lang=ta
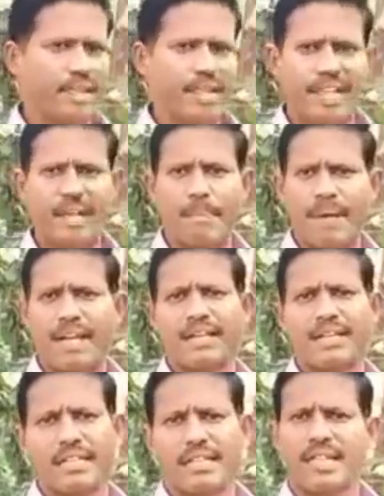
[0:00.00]
நிறைய
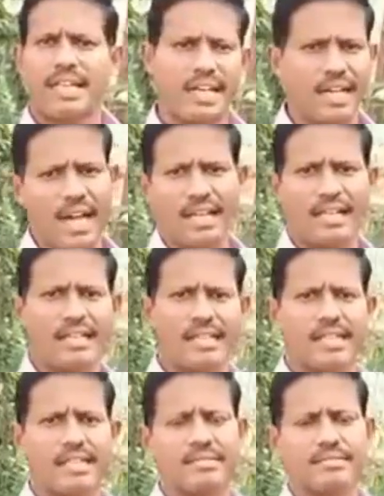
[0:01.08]
பழங்கள் இருக்குது நிறைய காய்கள்
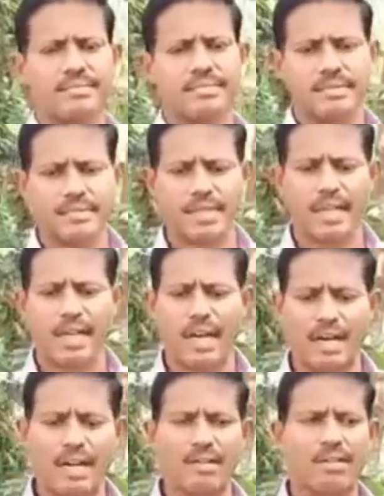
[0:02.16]
இருக்குது
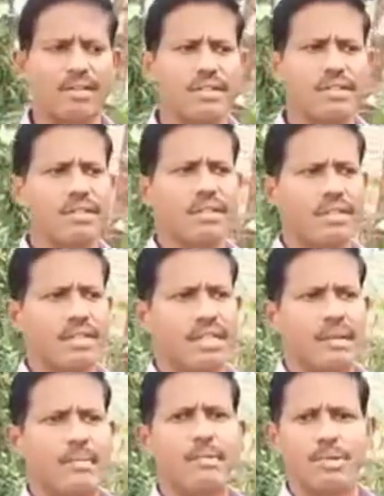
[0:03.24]
ஆனாலும்
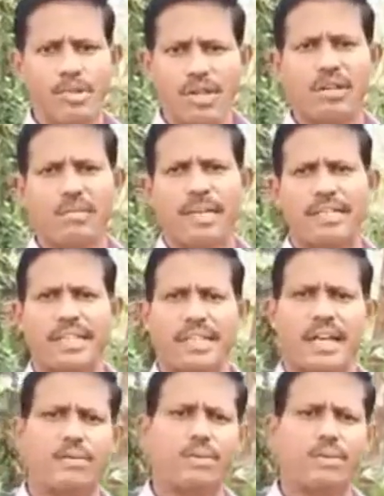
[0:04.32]
நம்ம முன்னோர்கள் பார்த்திங்கன்னா